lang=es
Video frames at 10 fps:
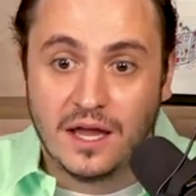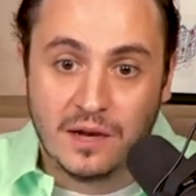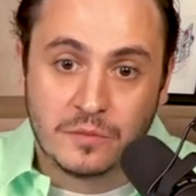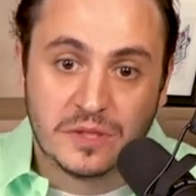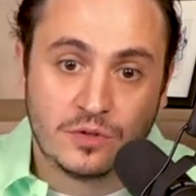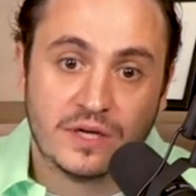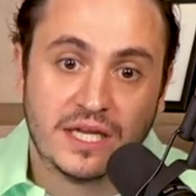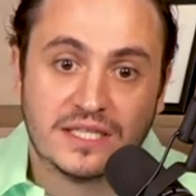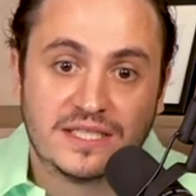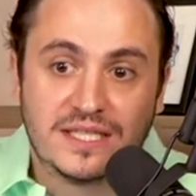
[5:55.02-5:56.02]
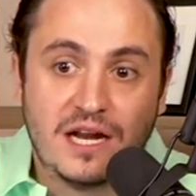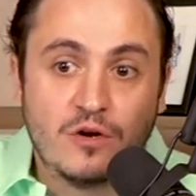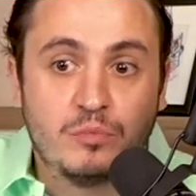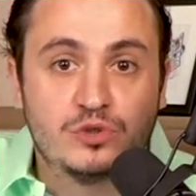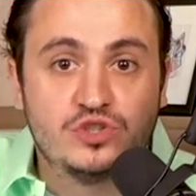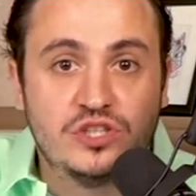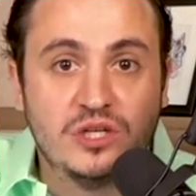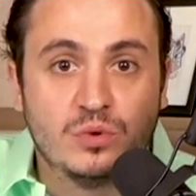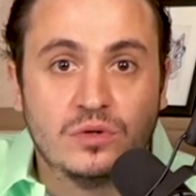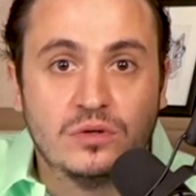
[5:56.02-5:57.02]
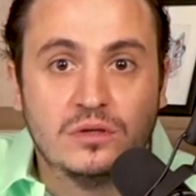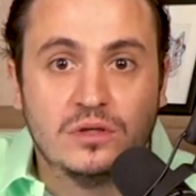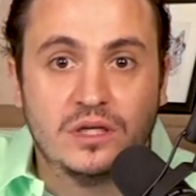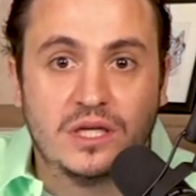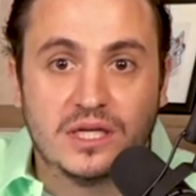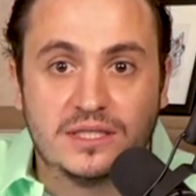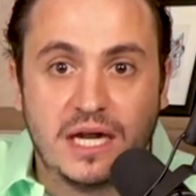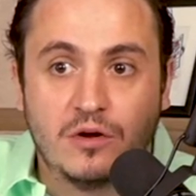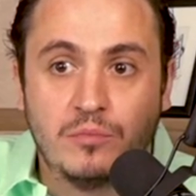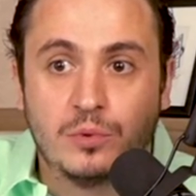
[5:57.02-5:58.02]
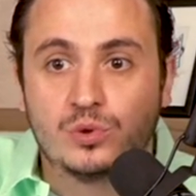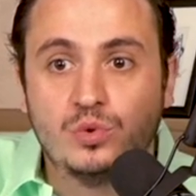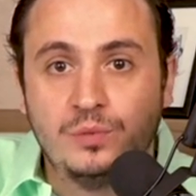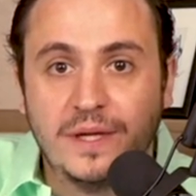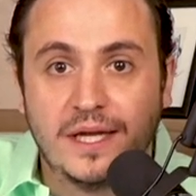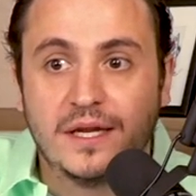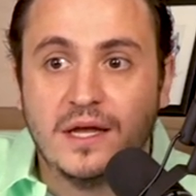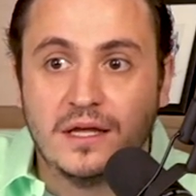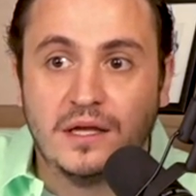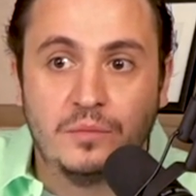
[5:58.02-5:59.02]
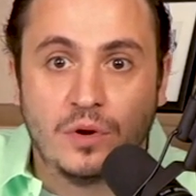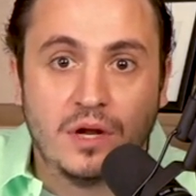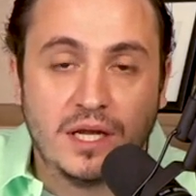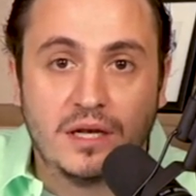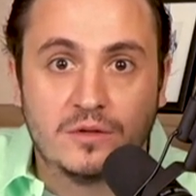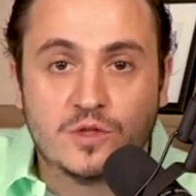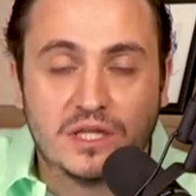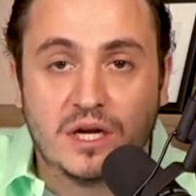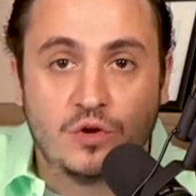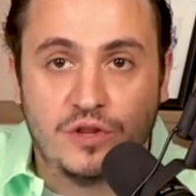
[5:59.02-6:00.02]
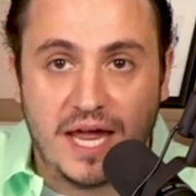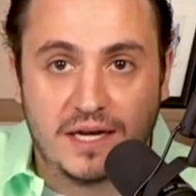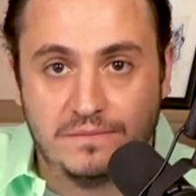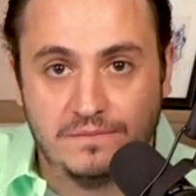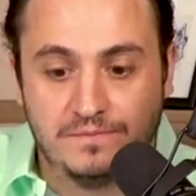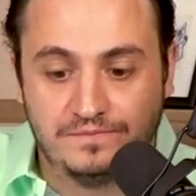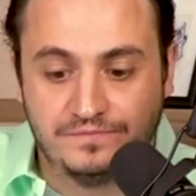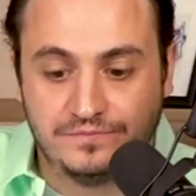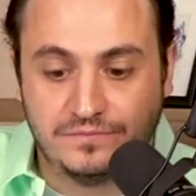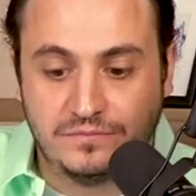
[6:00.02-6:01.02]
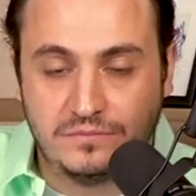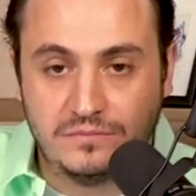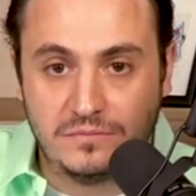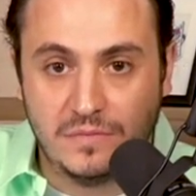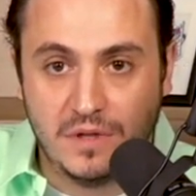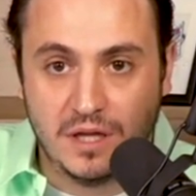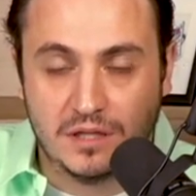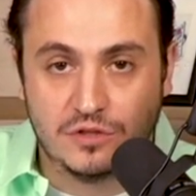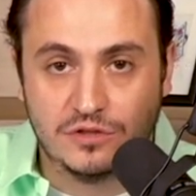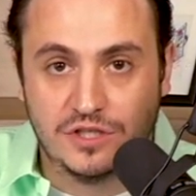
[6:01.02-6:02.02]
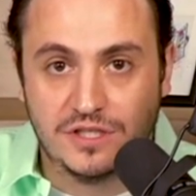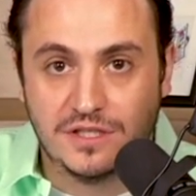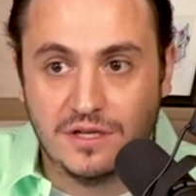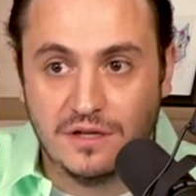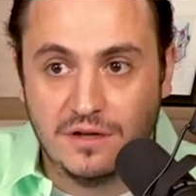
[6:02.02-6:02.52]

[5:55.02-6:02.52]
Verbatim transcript: el momento en el que quieres hacer algo positivo y quieres hacer algo por tu bien y por el de los que te rodean. Entonces,